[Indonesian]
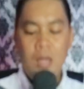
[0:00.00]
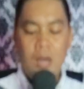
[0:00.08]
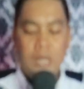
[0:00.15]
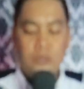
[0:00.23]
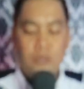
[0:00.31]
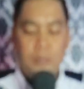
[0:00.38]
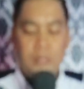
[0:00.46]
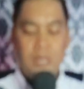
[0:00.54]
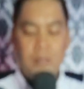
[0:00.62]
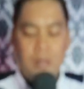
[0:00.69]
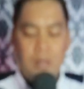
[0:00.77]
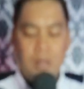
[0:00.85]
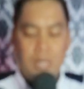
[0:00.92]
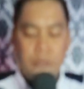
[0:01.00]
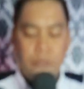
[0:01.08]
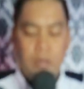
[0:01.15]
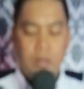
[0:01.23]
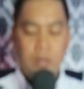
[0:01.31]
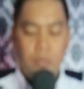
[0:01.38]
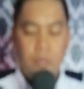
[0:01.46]
Kartu pertama,
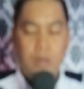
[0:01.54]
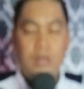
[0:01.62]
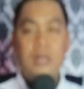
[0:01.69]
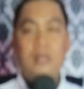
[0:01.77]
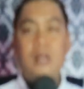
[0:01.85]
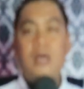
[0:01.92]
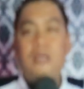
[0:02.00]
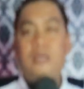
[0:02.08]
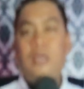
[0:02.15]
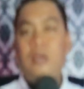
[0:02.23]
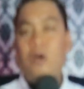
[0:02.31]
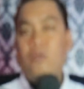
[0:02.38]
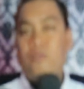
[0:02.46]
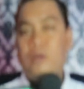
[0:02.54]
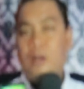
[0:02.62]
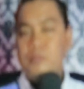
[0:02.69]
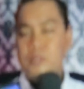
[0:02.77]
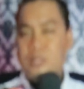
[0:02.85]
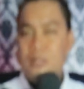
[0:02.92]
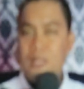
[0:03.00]
kartu yang keluar adalah King of
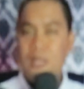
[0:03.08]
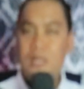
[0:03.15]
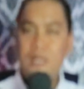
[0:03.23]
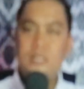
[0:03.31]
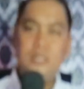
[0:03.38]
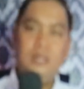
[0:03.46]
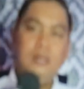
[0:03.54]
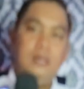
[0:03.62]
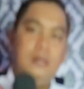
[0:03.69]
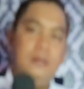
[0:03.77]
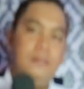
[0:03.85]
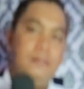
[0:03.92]
Cups. Kita lihat di sini.